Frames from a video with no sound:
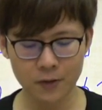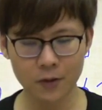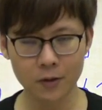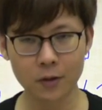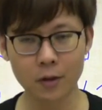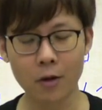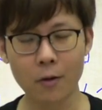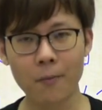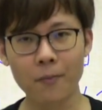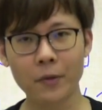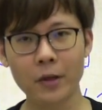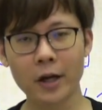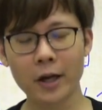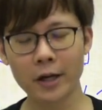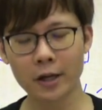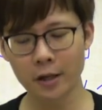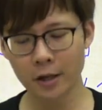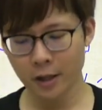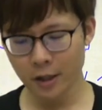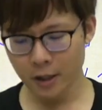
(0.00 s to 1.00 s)
事情喽。
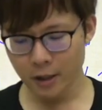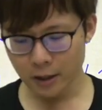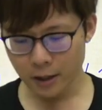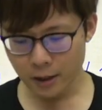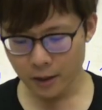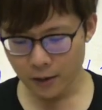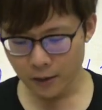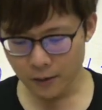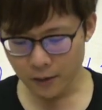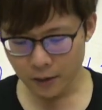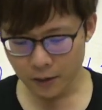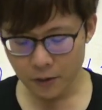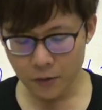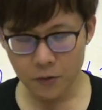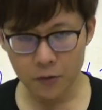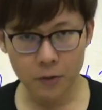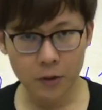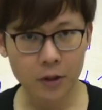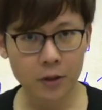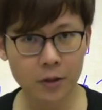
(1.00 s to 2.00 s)
嗨，那以上呢
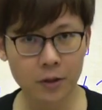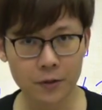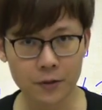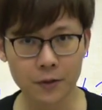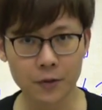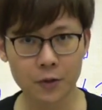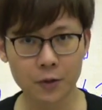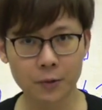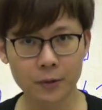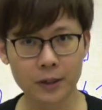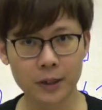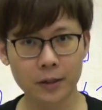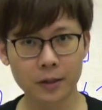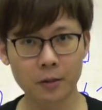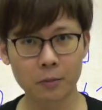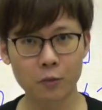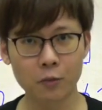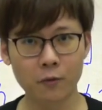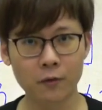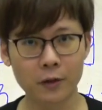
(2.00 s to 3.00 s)
是第二十九章
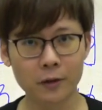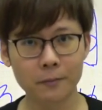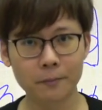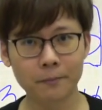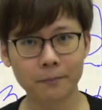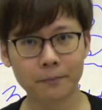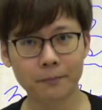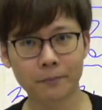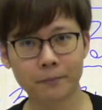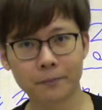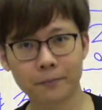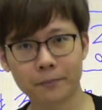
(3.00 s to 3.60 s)
的部分。